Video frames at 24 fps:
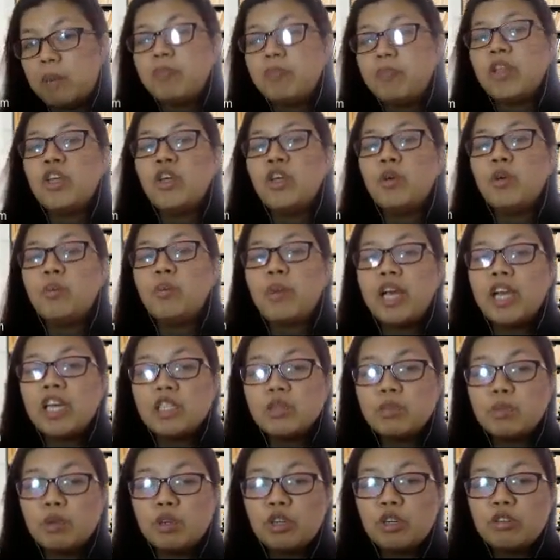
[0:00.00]
Yung
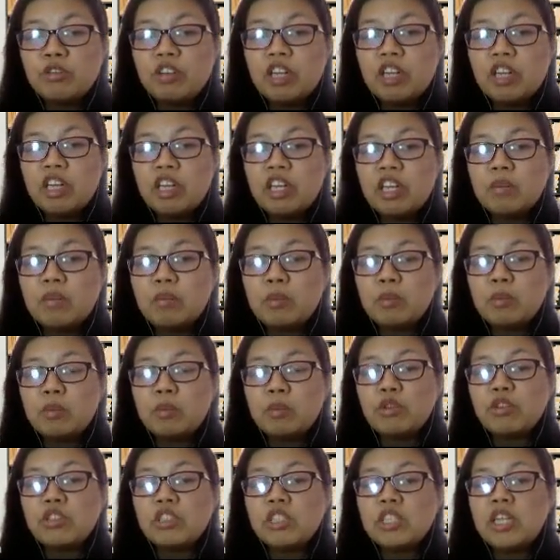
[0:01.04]
megasporophyll ay
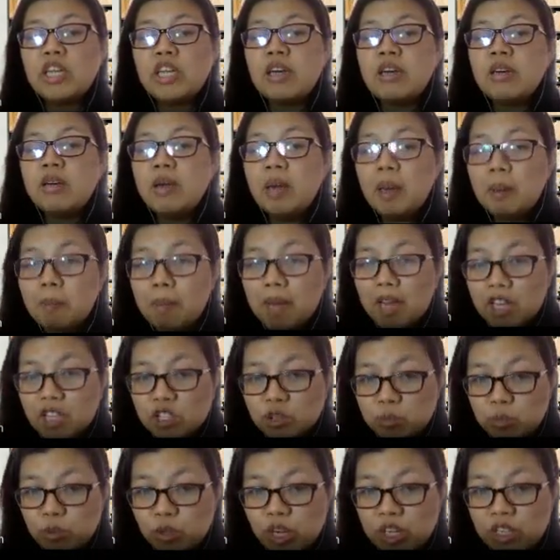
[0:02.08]
nagpuproduce siya ng
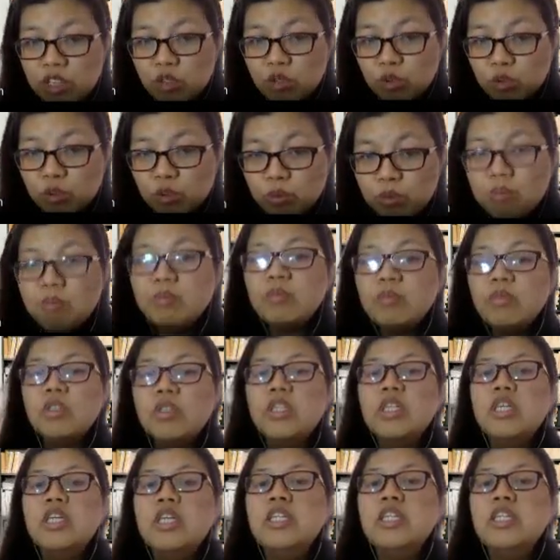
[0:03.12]
megasporangium na